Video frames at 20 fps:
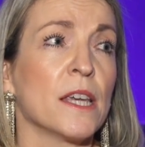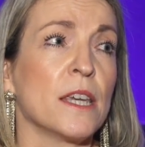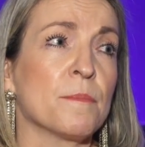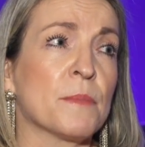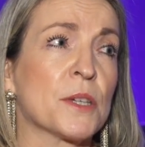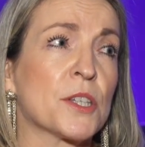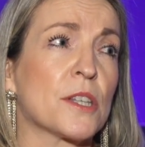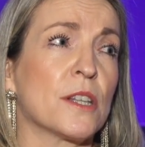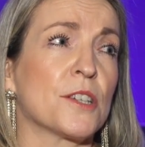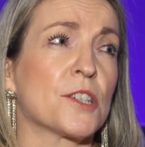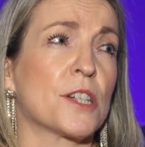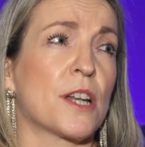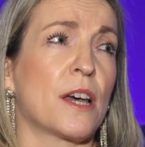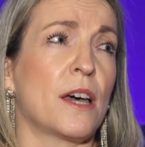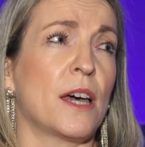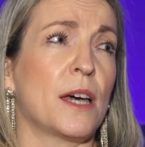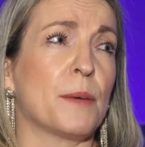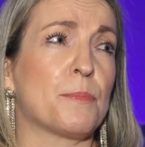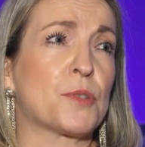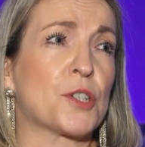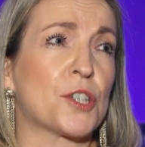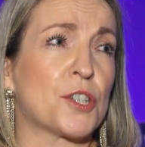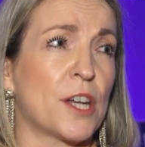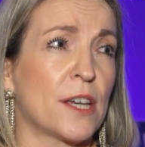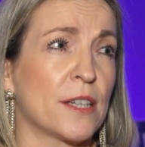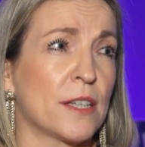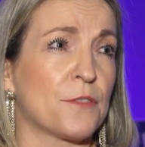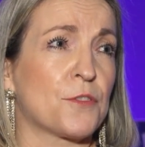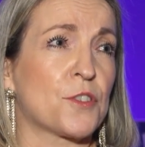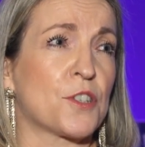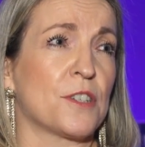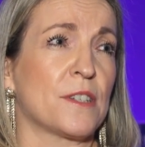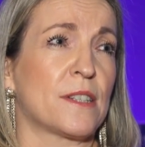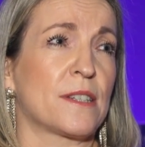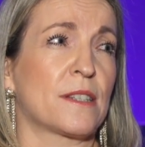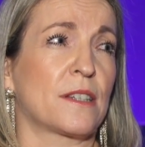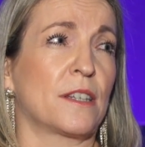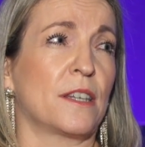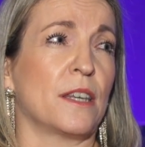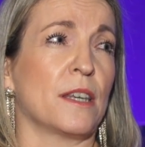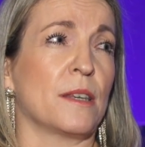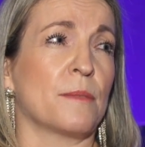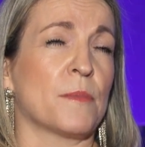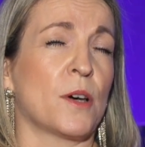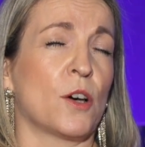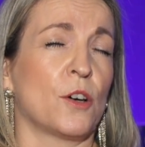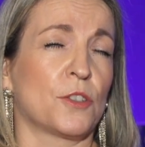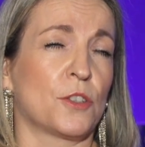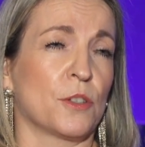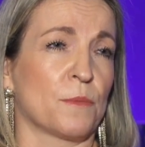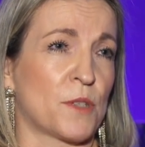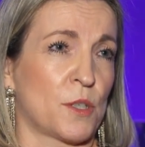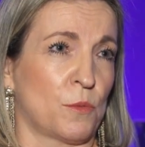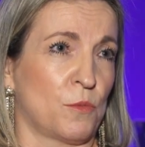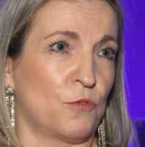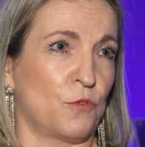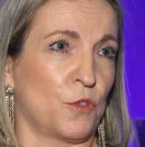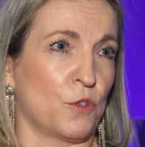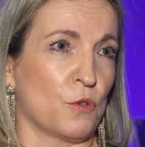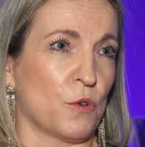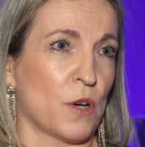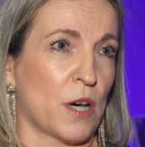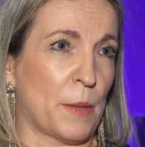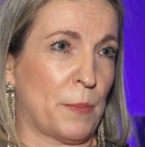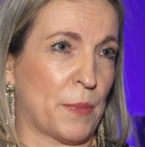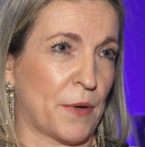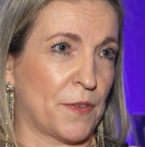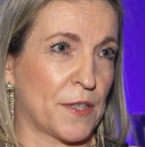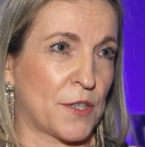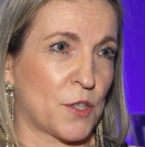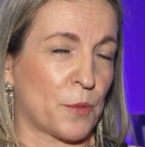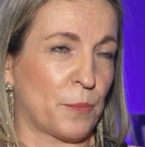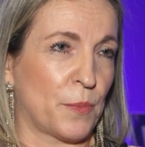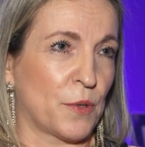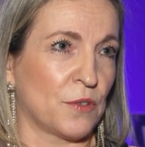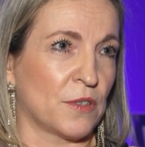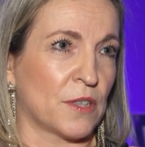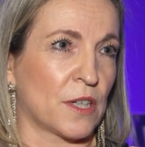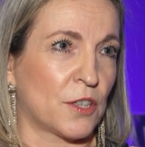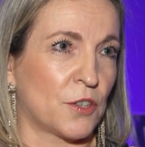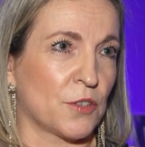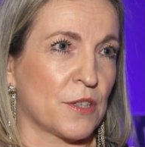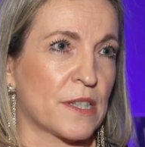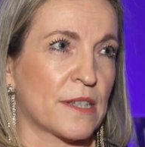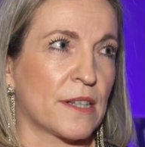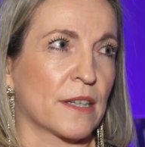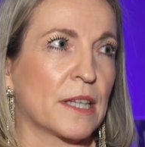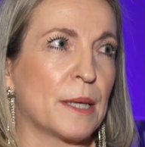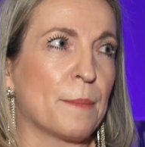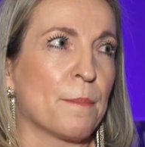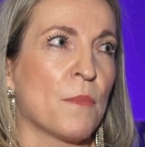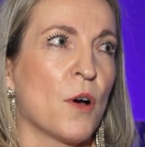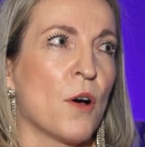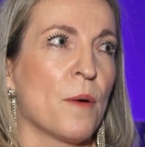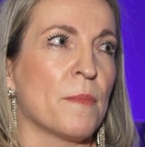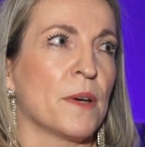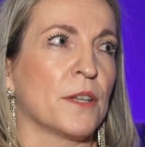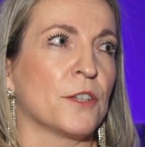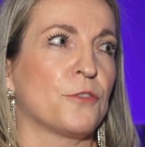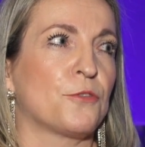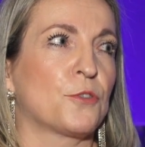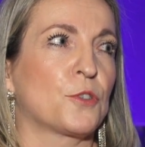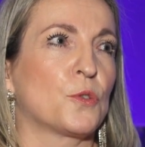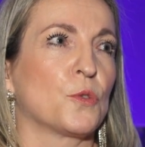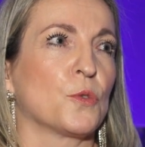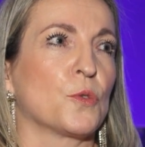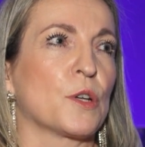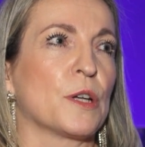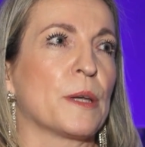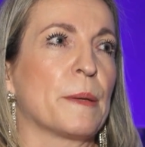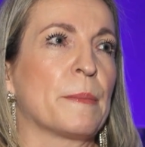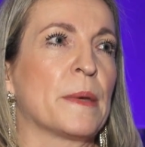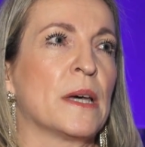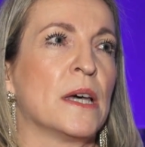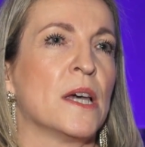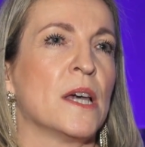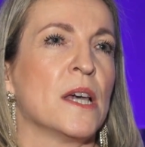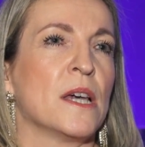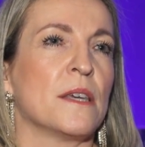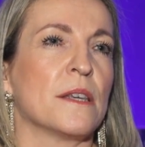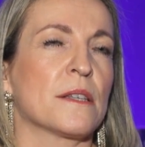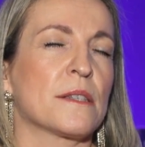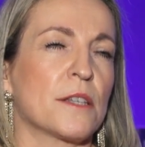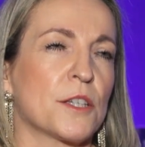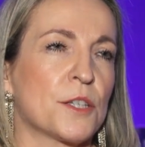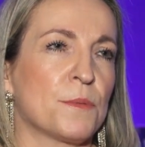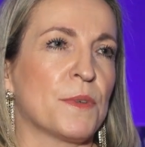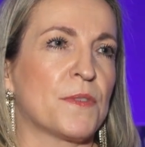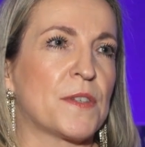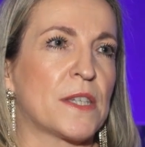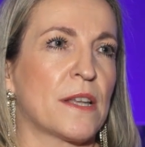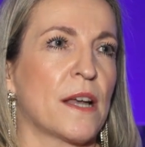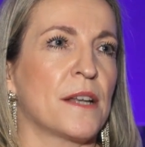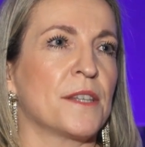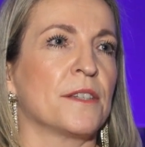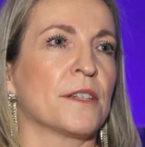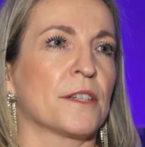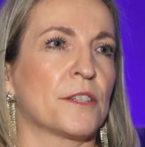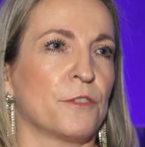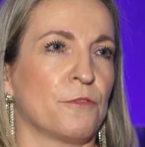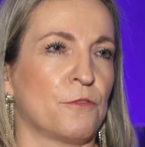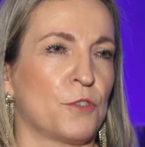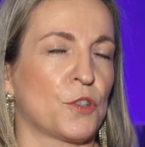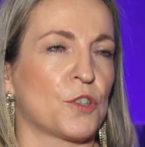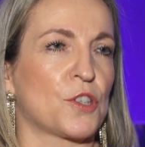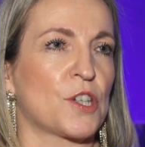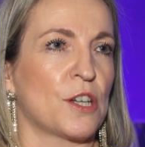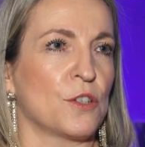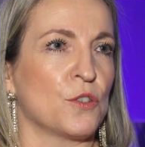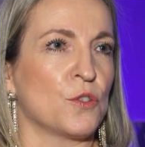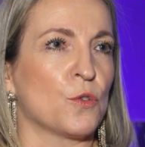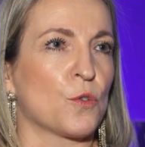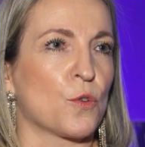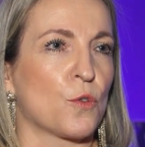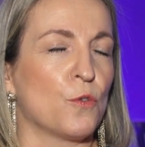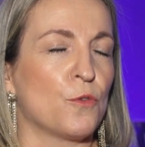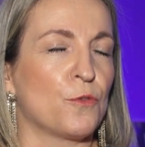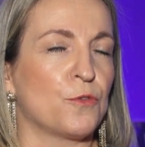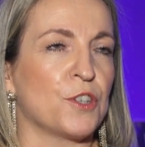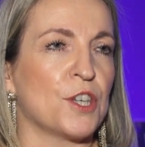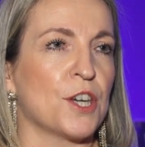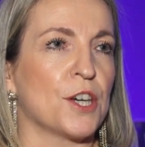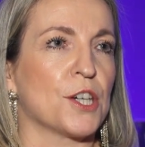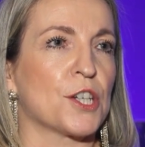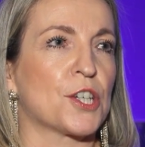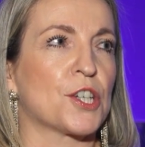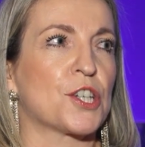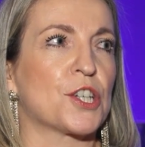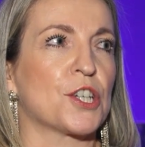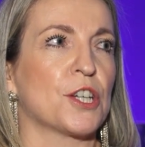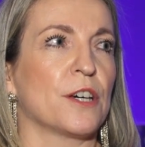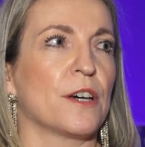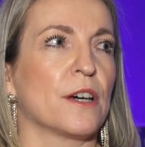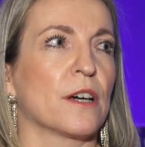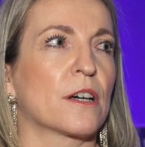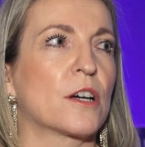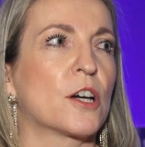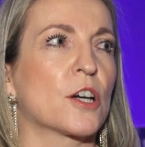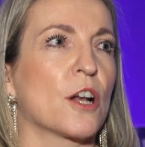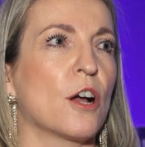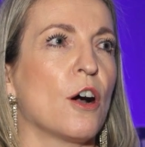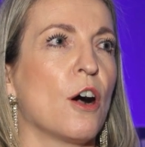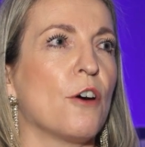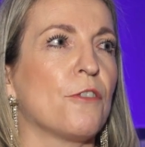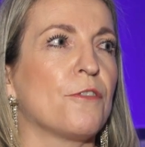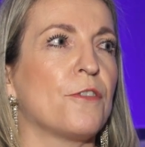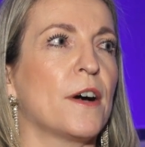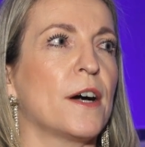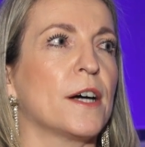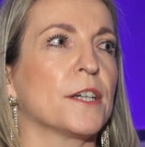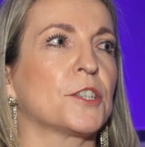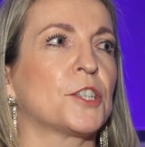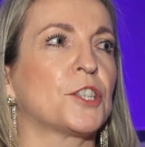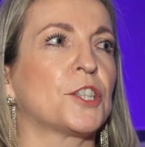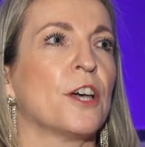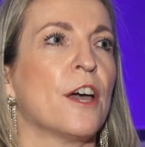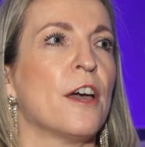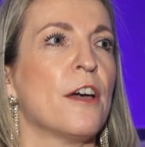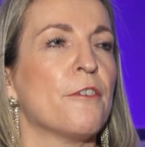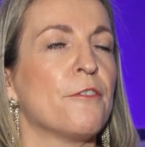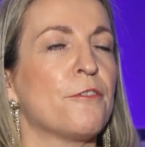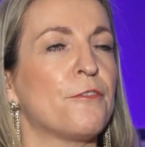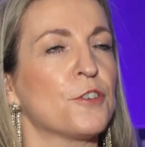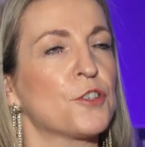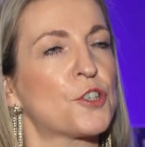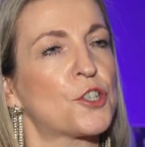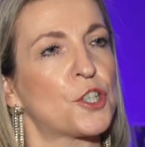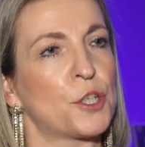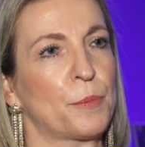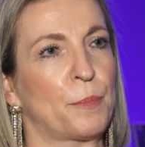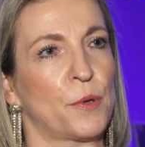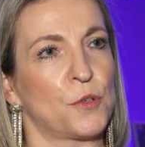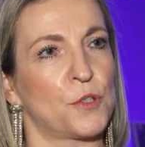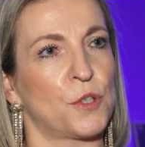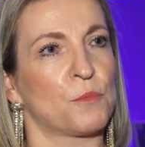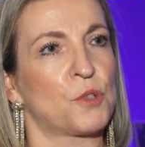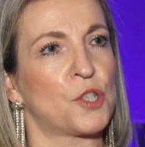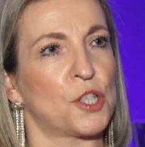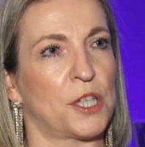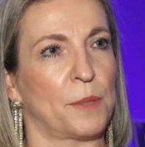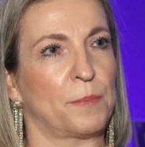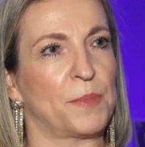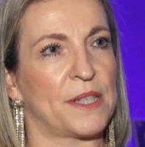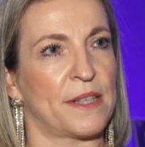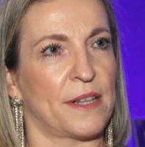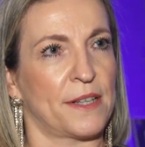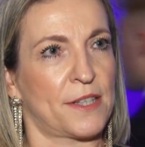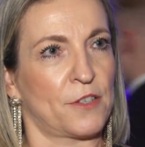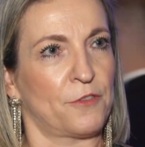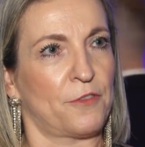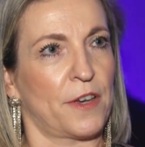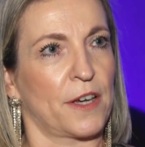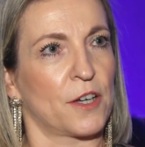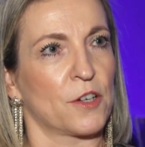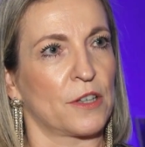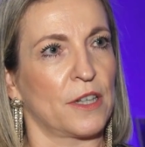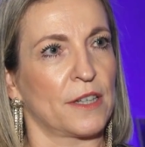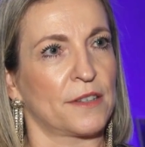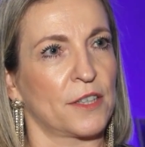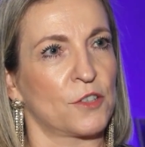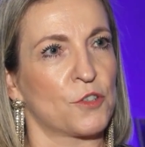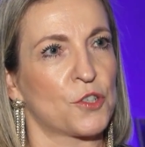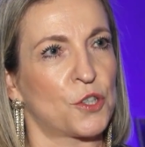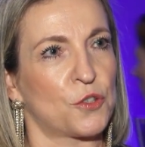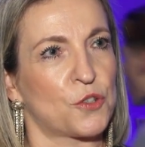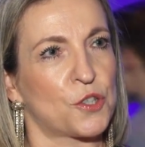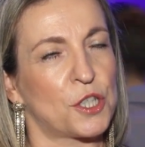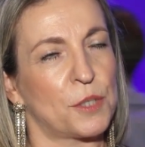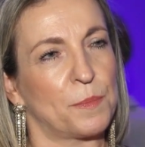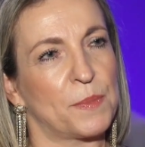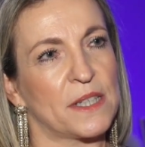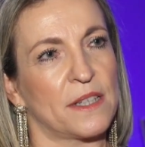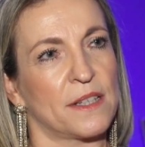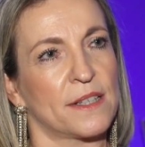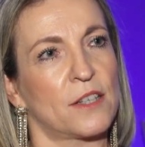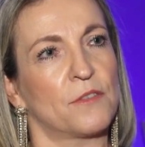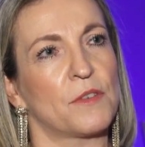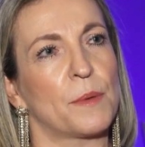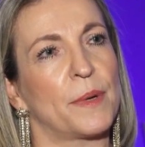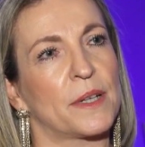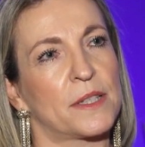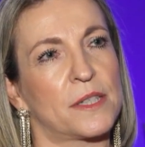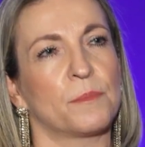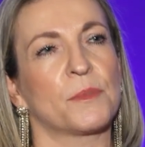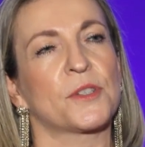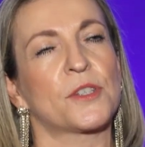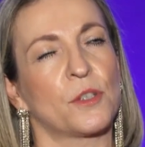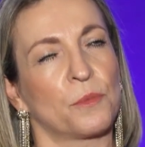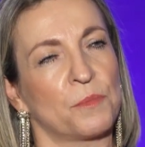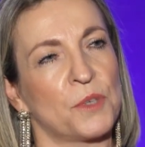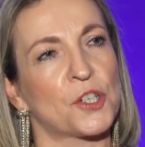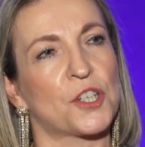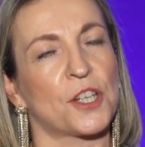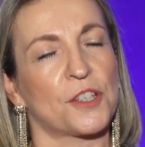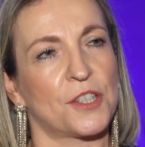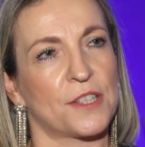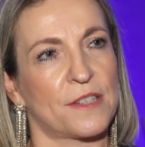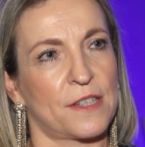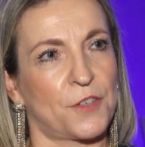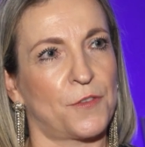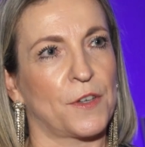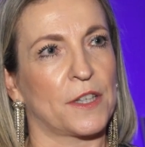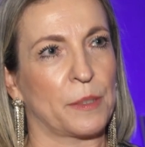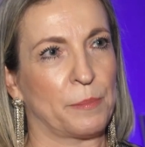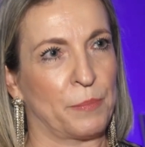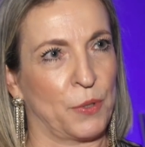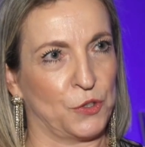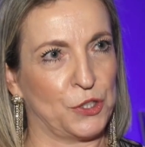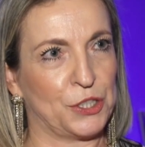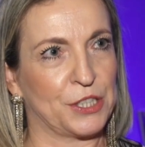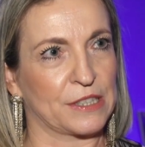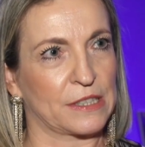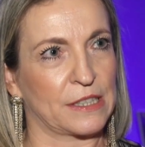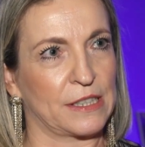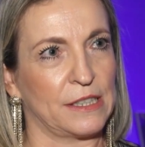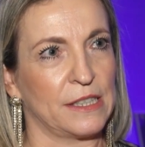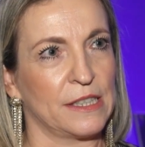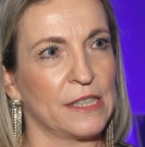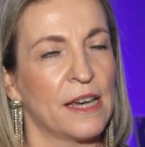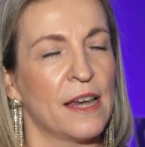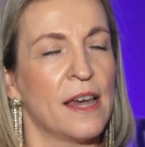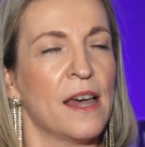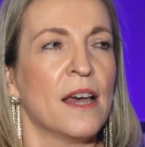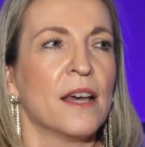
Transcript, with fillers: I myślę, że przede wszystkim o tym, co mówił e, profesor Bodnar, to jest taki moment, w którym jesteśmy w stanie na tym wydarzeniu również kreować wyższy poziom poziom życia biznesowego, dlatego że to życie biznesowe bardzo mocno miesza się ze światem polityki